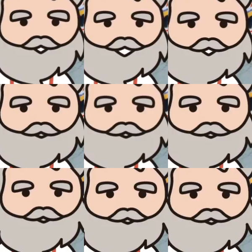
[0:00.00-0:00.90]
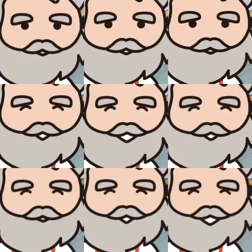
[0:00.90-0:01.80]
また
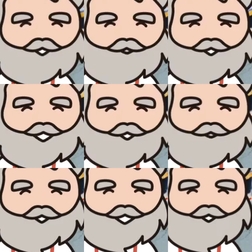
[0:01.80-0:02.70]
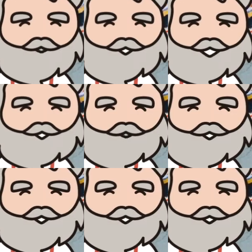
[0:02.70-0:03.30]
アイヌ語ラジオ体操とい